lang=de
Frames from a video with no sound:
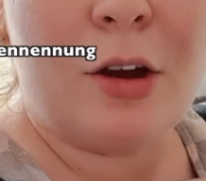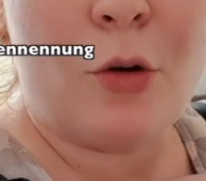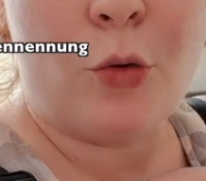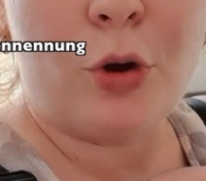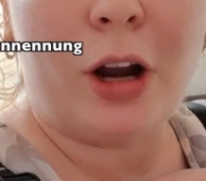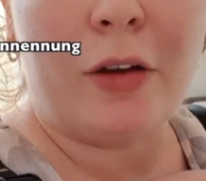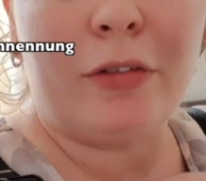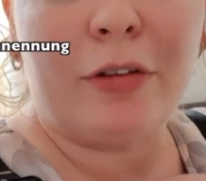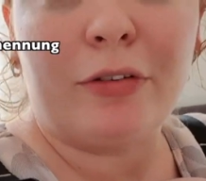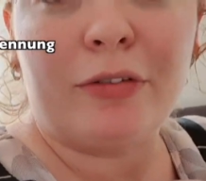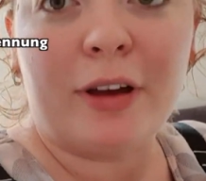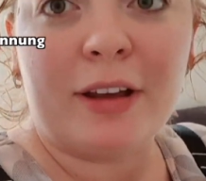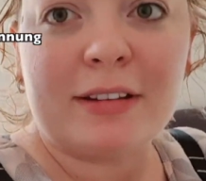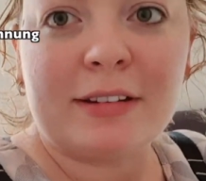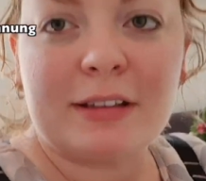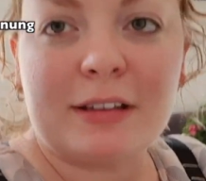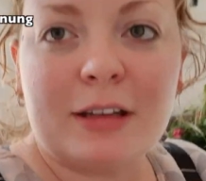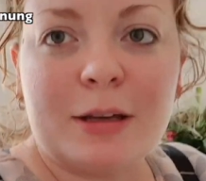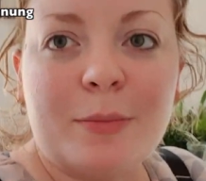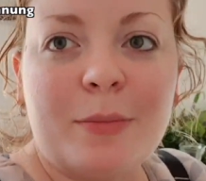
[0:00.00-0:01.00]
oder wie
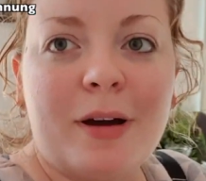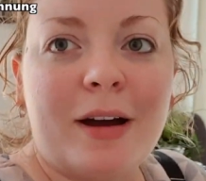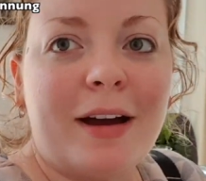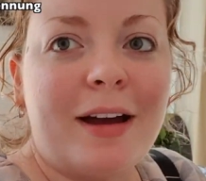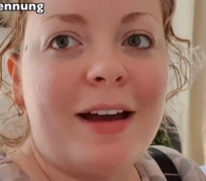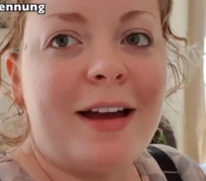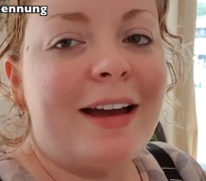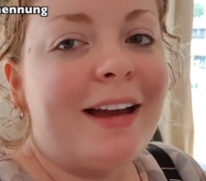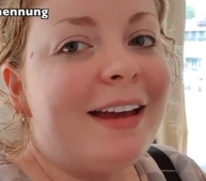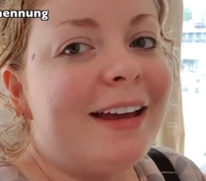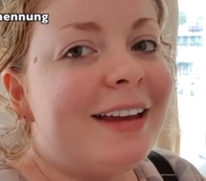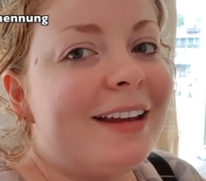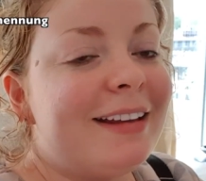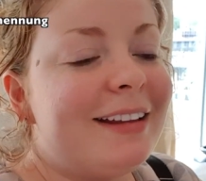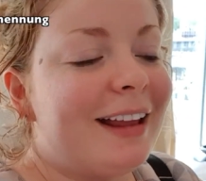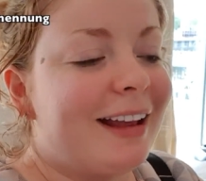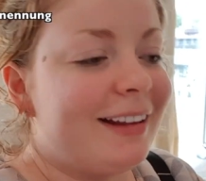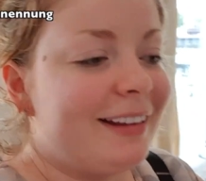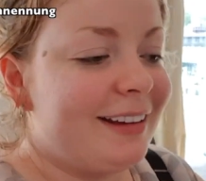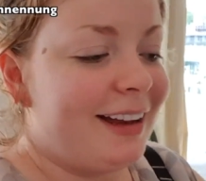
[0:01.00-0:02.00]
fast immer in
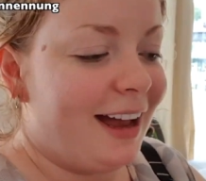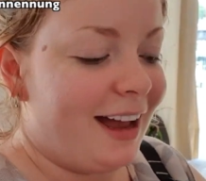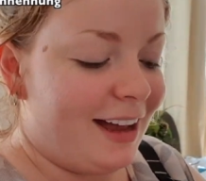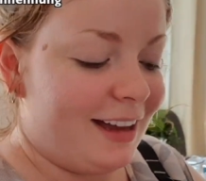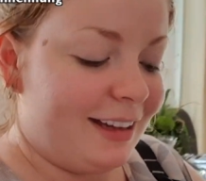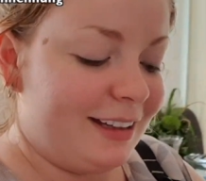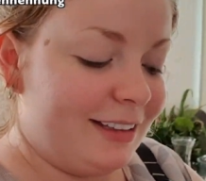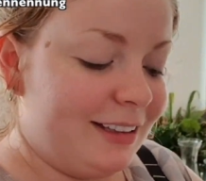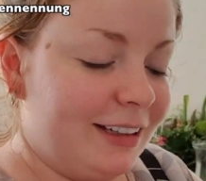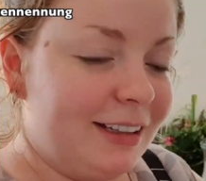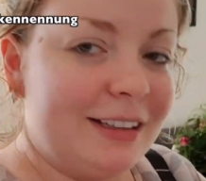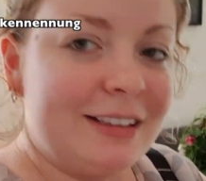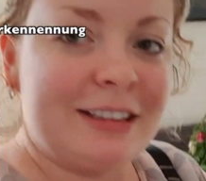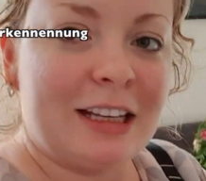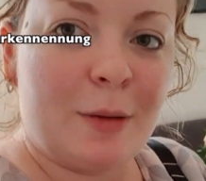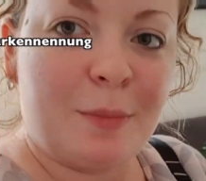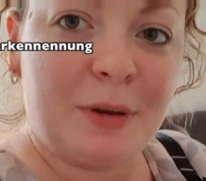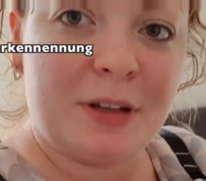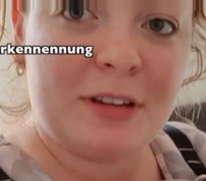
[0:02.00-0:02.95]
der Trage drin. Ich habe